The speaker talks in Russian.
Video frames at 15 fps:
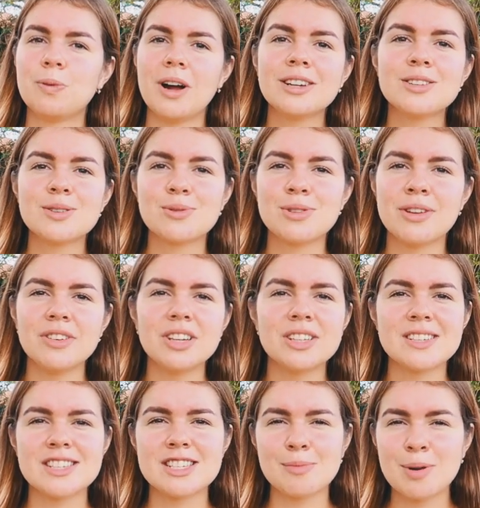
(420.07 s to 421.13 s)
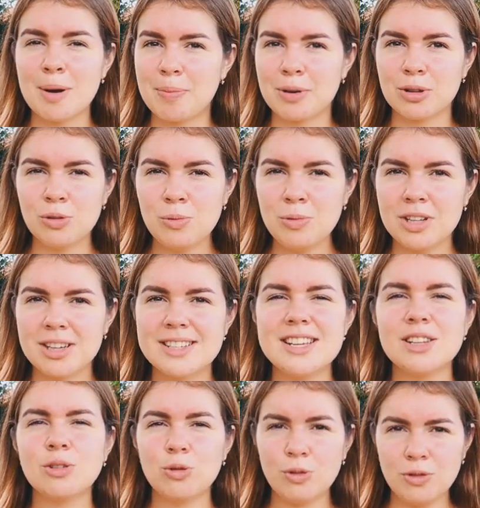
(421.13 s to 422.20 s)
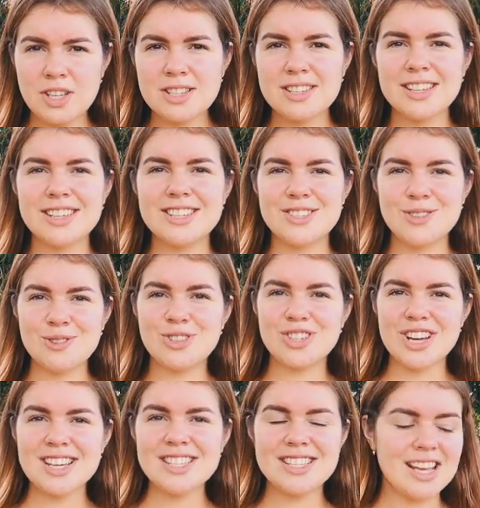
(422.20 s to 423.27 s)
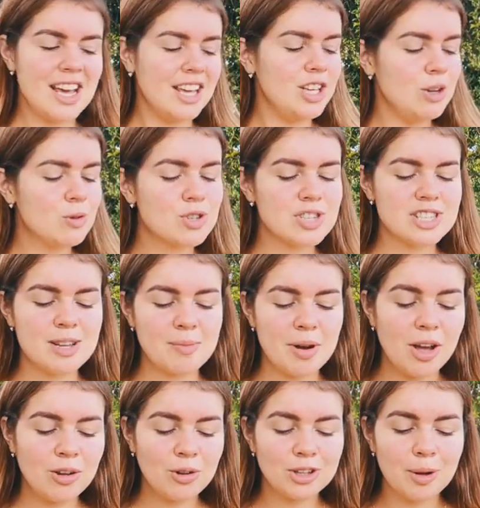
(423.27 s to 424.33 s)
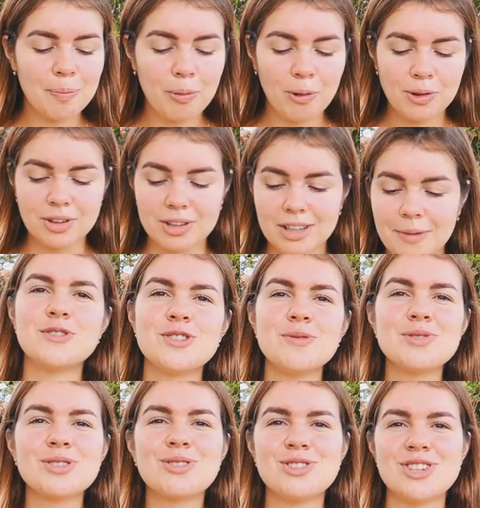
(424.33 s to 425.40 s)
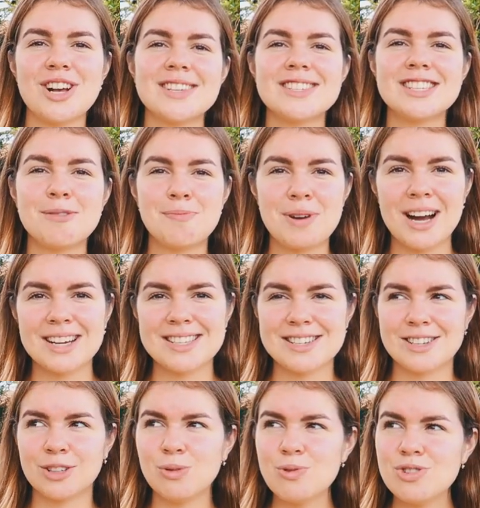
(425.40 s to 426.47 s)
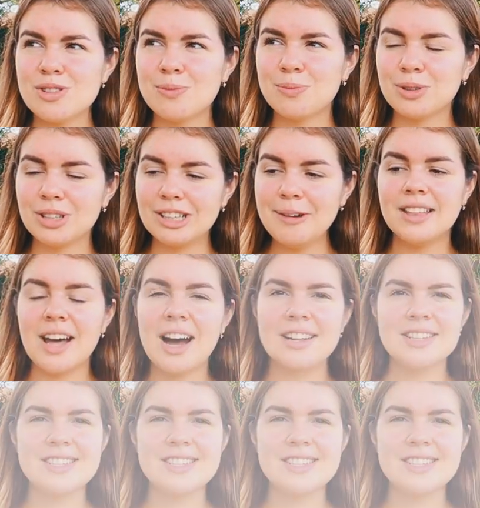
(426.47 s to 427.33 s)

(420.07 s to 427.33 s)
практику, наверное, сама придумала, где-то увидела из нее часть и уже сама ее дополнила. В чем заключалась эта практика? Нужно было на